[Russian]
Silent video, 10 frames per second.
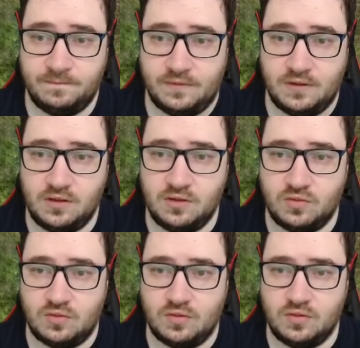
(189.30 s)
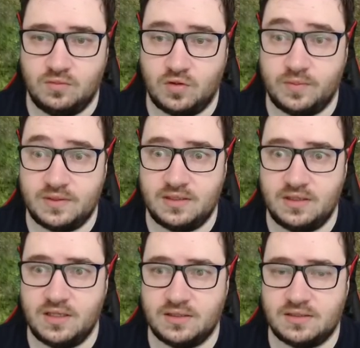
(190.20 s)
И он мог бы
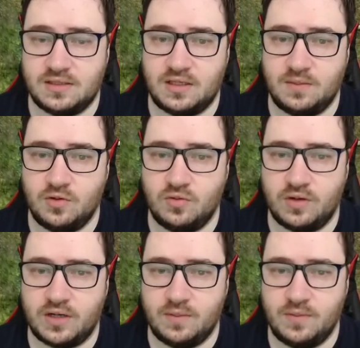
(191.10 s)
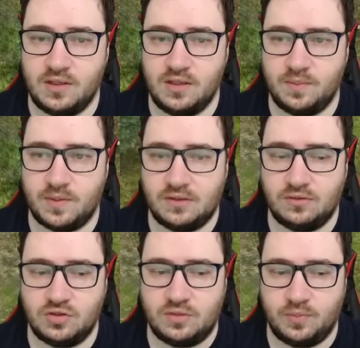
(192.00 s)
соединиться с этими орками и
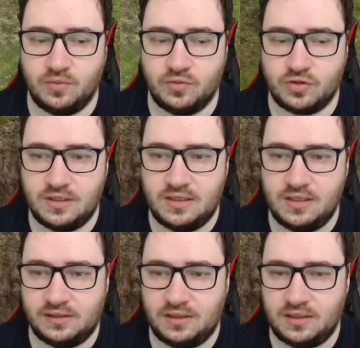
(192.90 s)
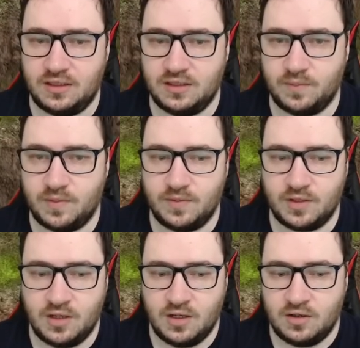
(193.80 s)
продолжить пуш. Или отойти,
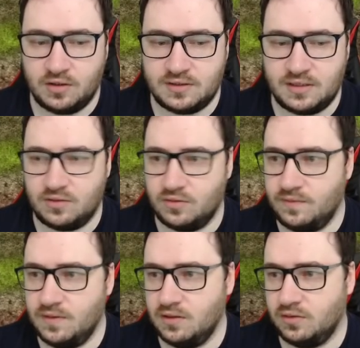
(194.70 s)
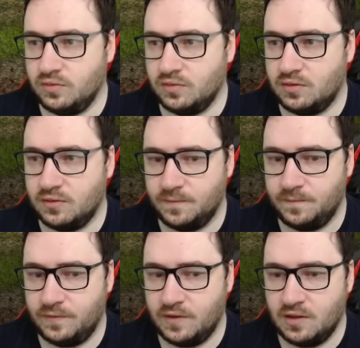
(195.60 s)
например. Кстати, он видел тут
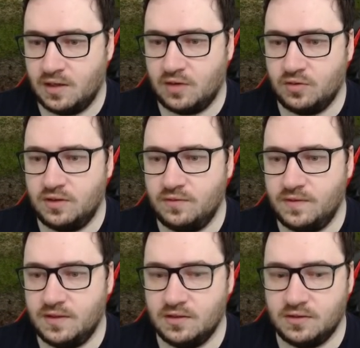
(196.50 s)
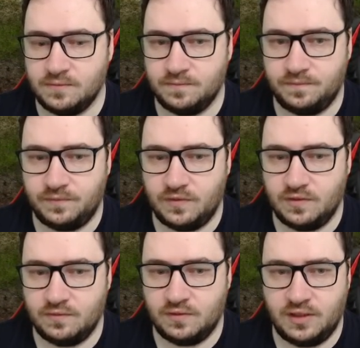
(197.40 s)
а он не видел
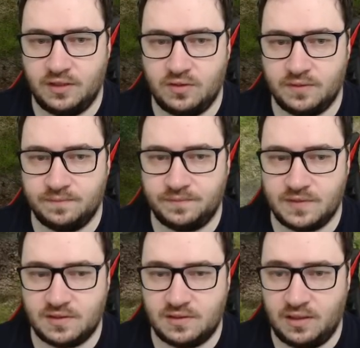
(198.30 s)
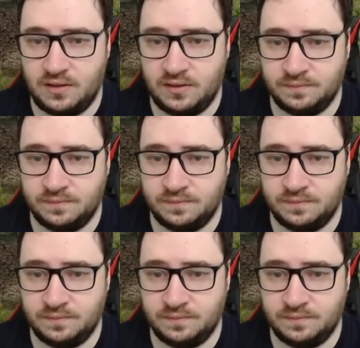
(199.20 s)
вот это здание.